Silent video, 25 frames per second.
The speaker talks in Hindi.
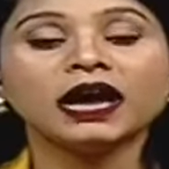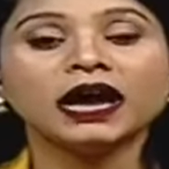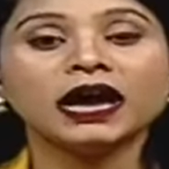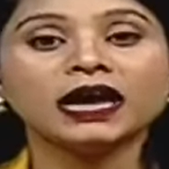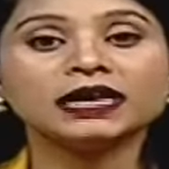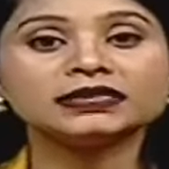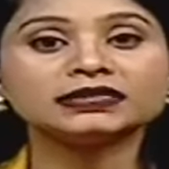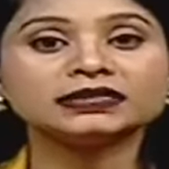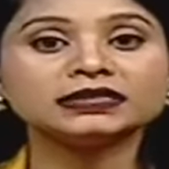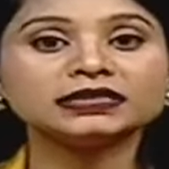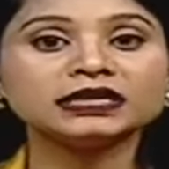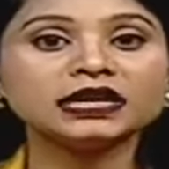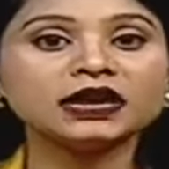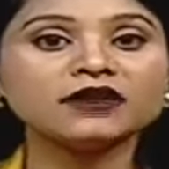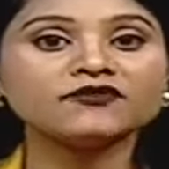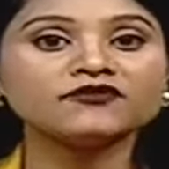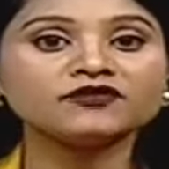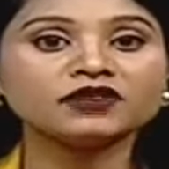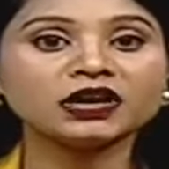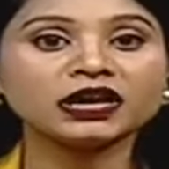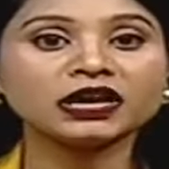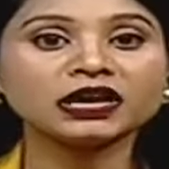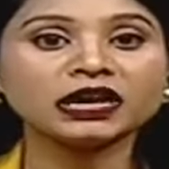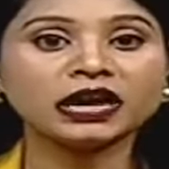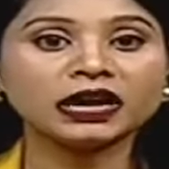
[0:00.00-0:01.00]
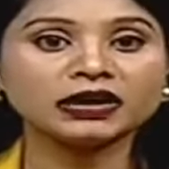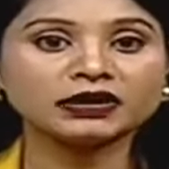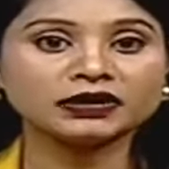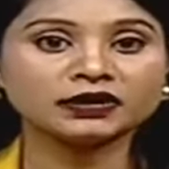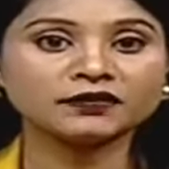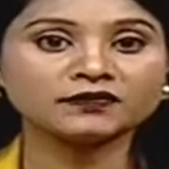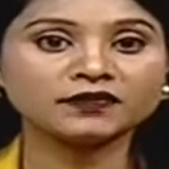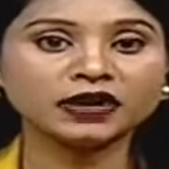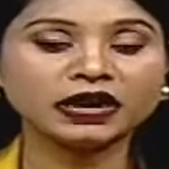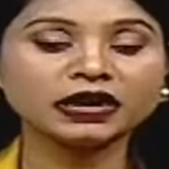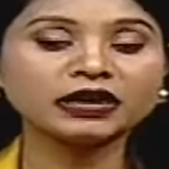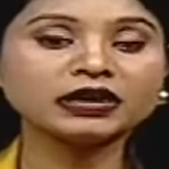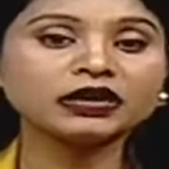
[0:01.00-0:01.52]
एसटीएफ ने
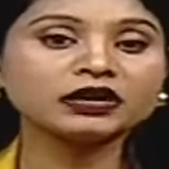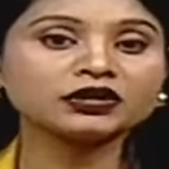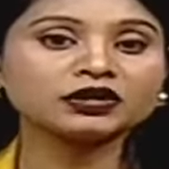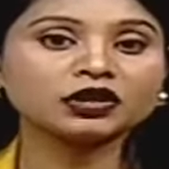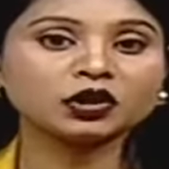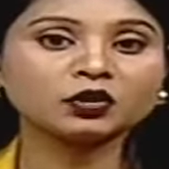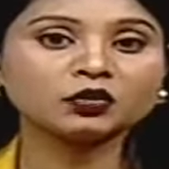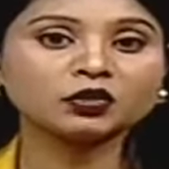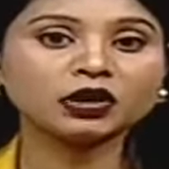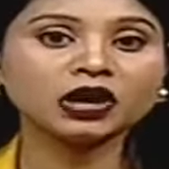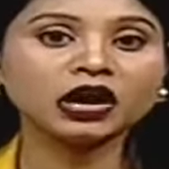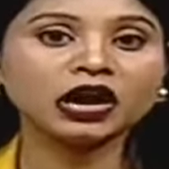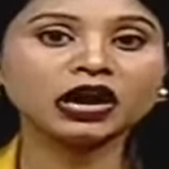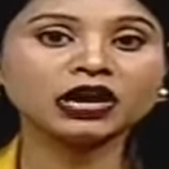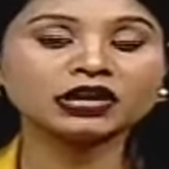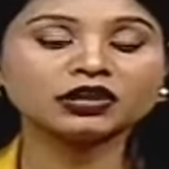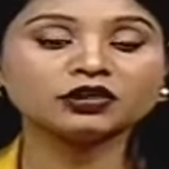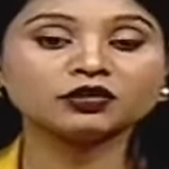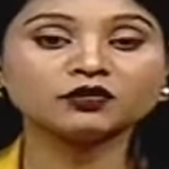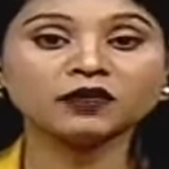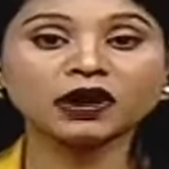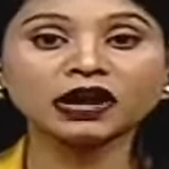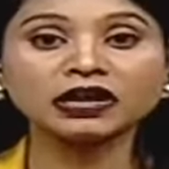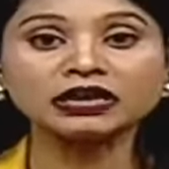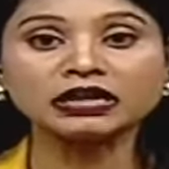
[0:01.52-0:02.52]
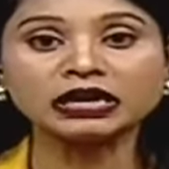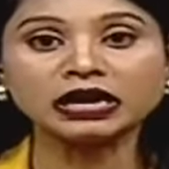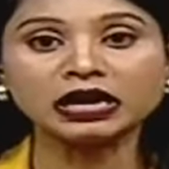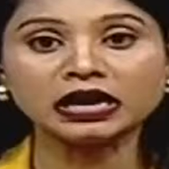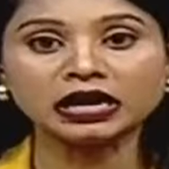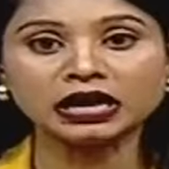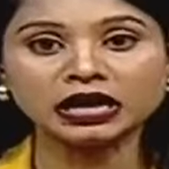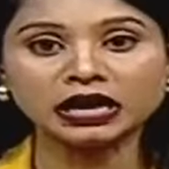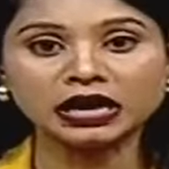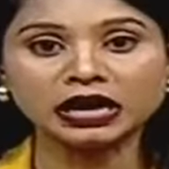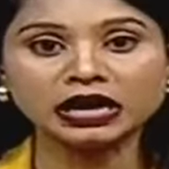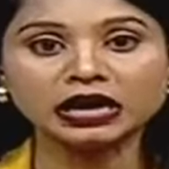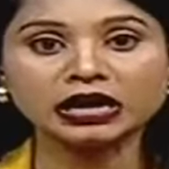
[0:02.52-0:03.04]
कार्रवाई करते हुए हरिद्वार के
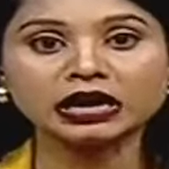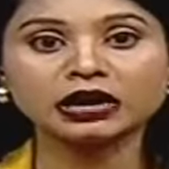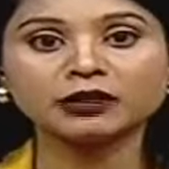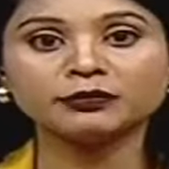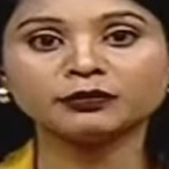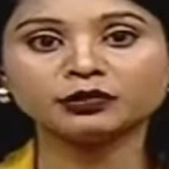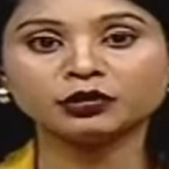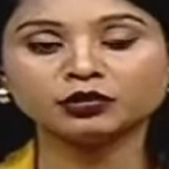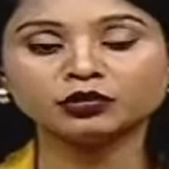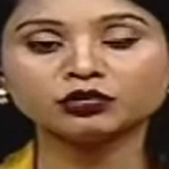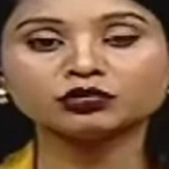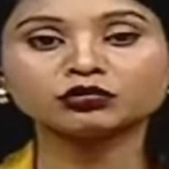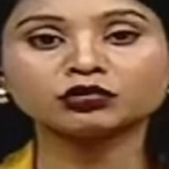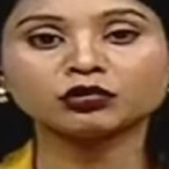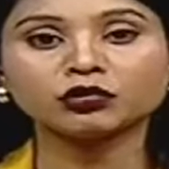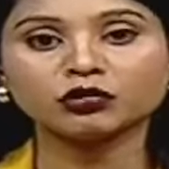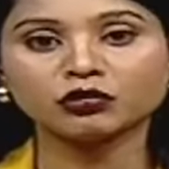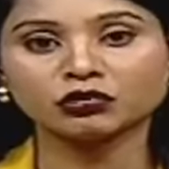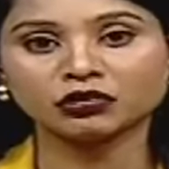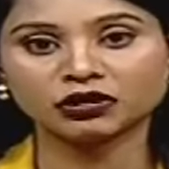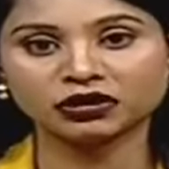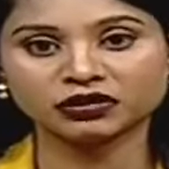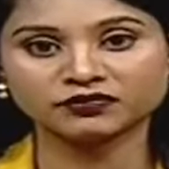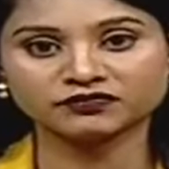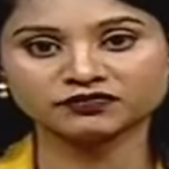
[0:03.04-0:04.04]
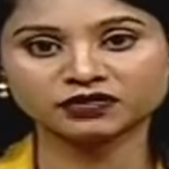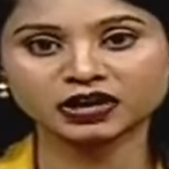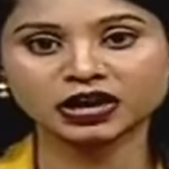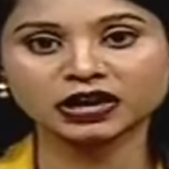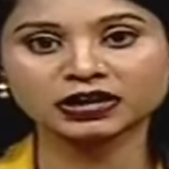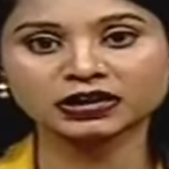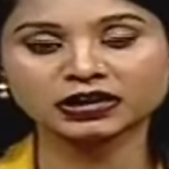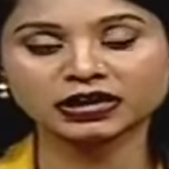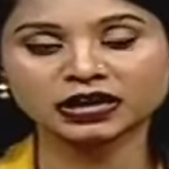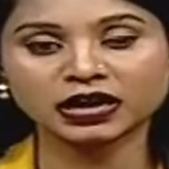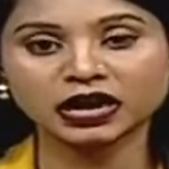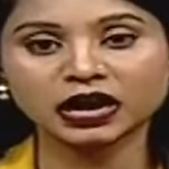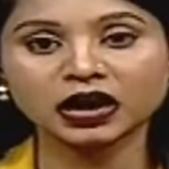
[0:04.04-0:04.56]
एक अभियुक्त को गिरफ्तार
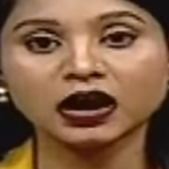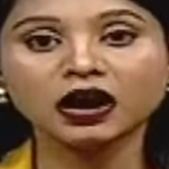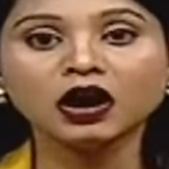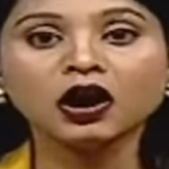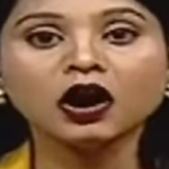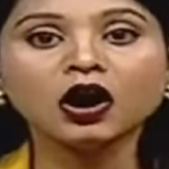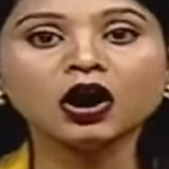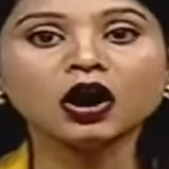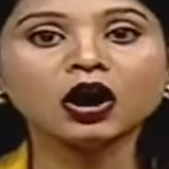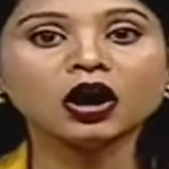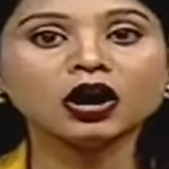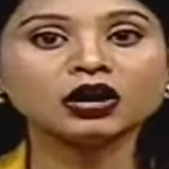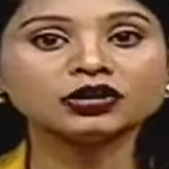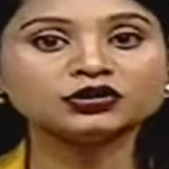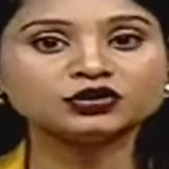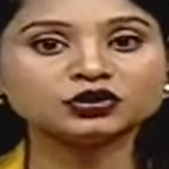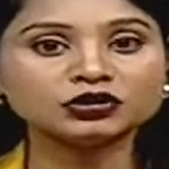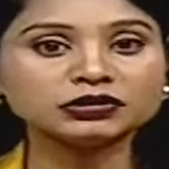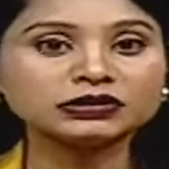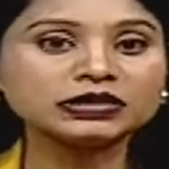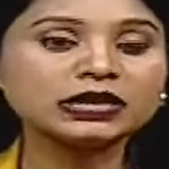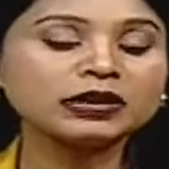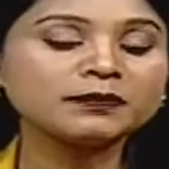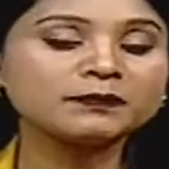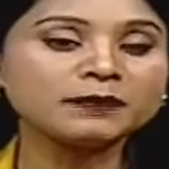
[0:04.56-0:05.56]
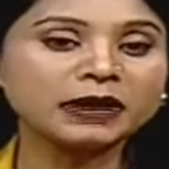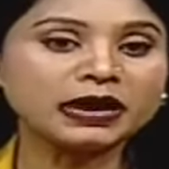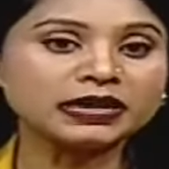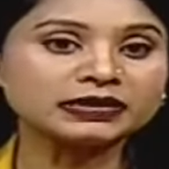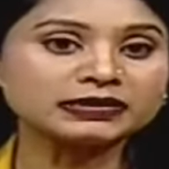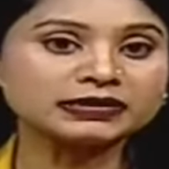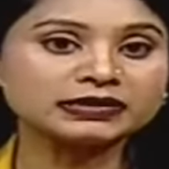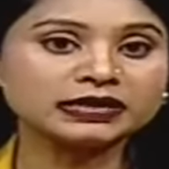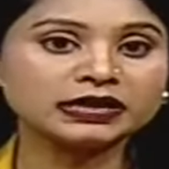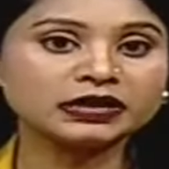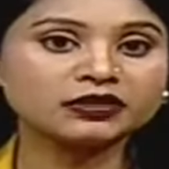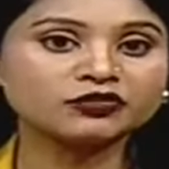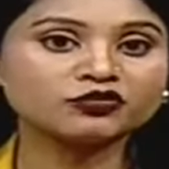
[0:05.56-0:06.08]
किया और जिसके
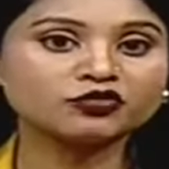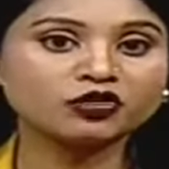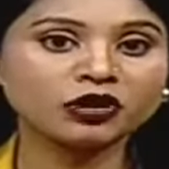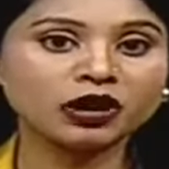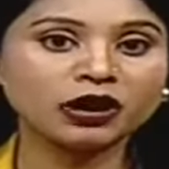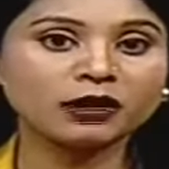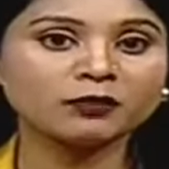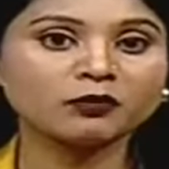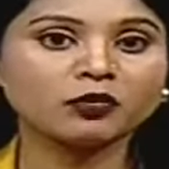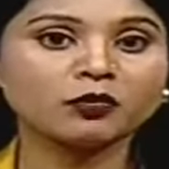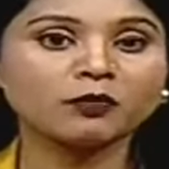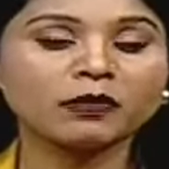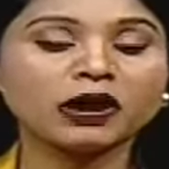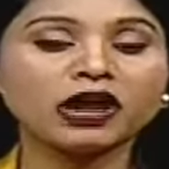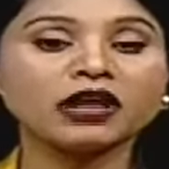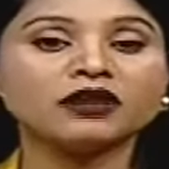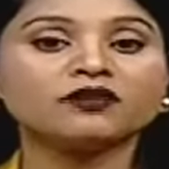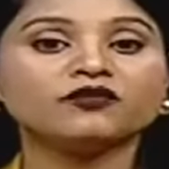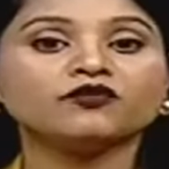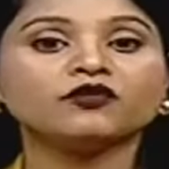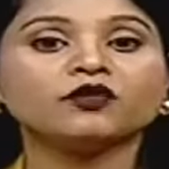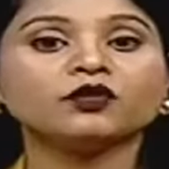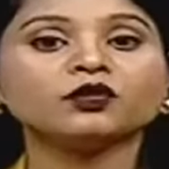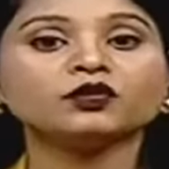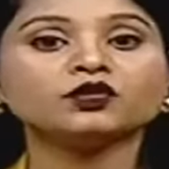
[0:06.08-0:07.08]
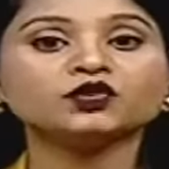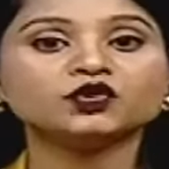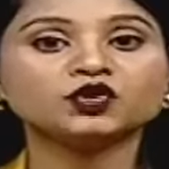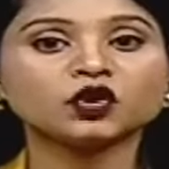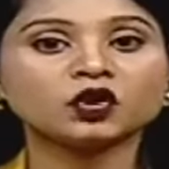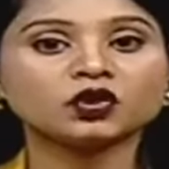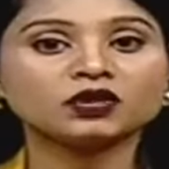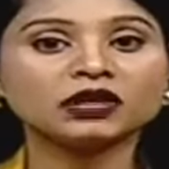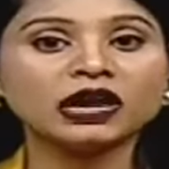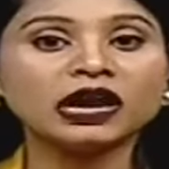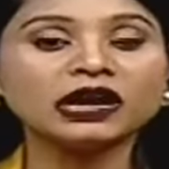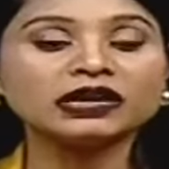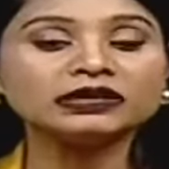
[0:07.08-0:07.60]
पास से छह मोबाइल फोन
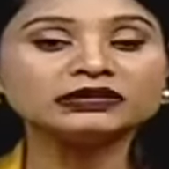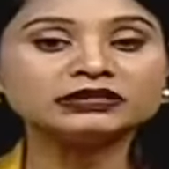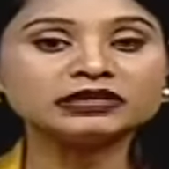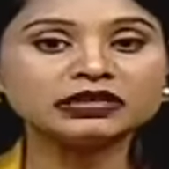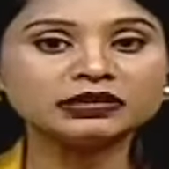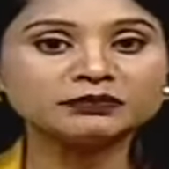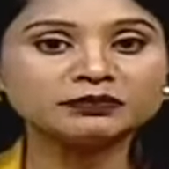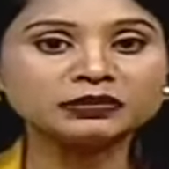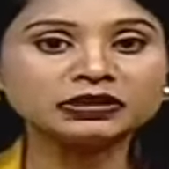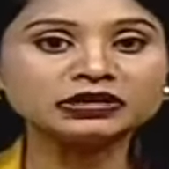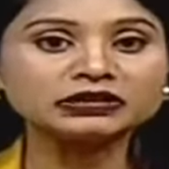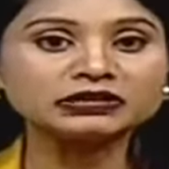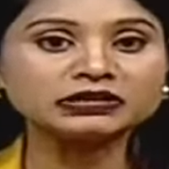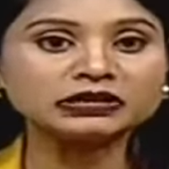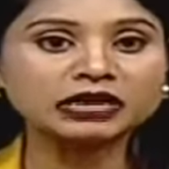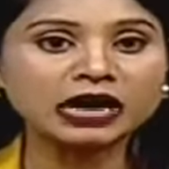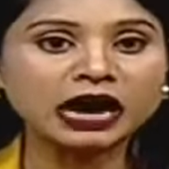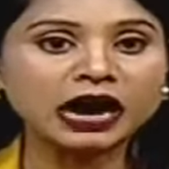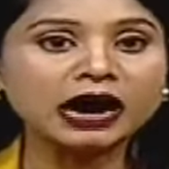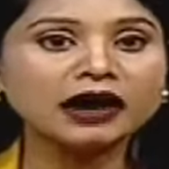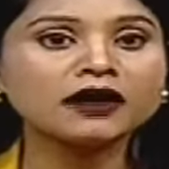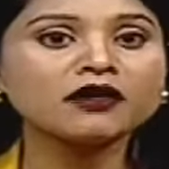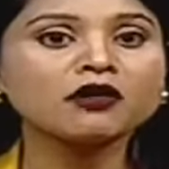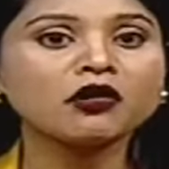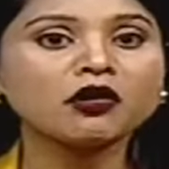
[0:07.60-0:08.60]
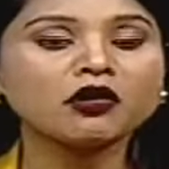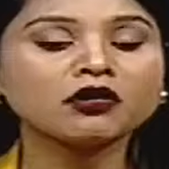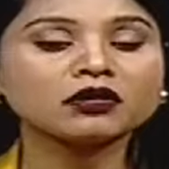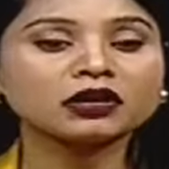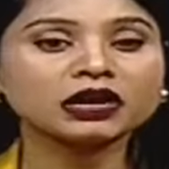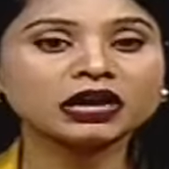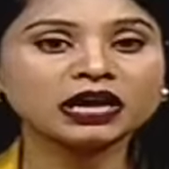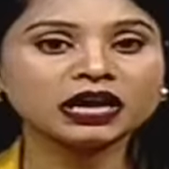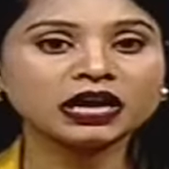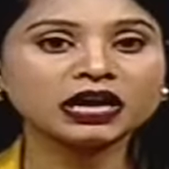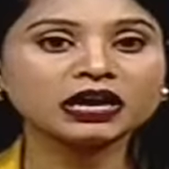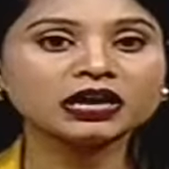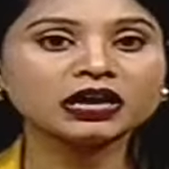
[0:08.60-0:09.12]
चौदह डेबिट कार्ड और
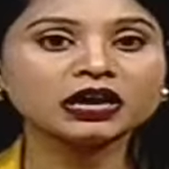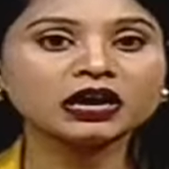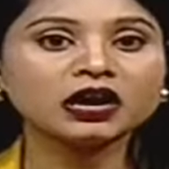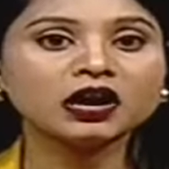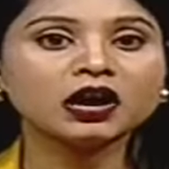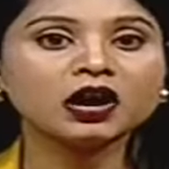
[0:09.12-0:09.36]
एक